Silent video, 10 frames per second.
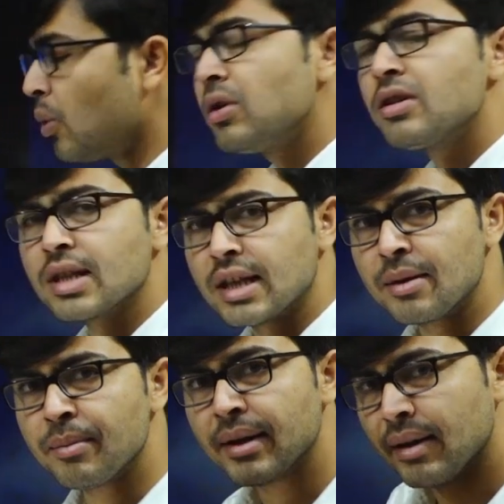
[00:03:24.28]
फुल
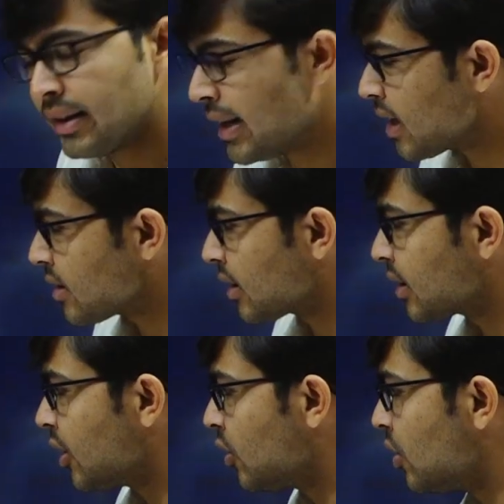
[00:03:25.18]
स्क्रीन में देख
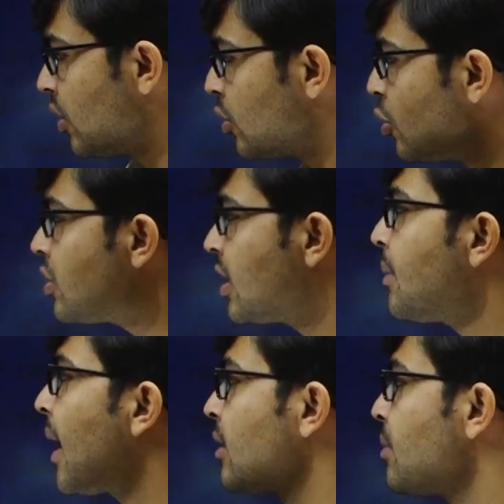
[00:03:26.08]
सकते हो दूसरी
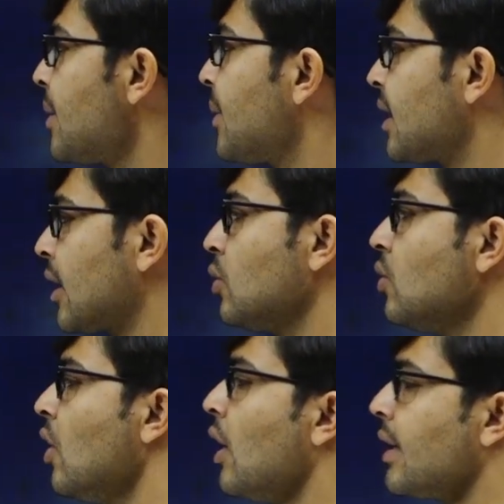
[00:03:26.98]
बात मैं बता
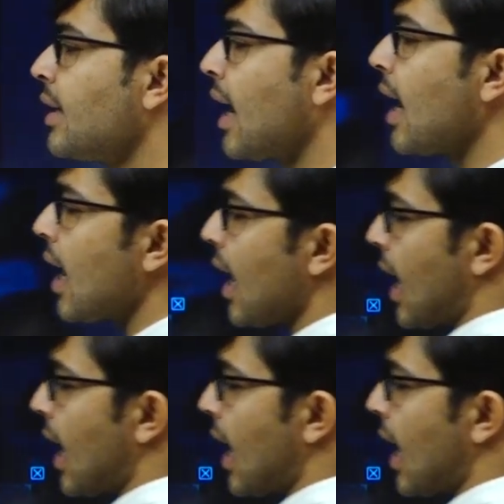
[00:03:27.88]
दूँ यहाँ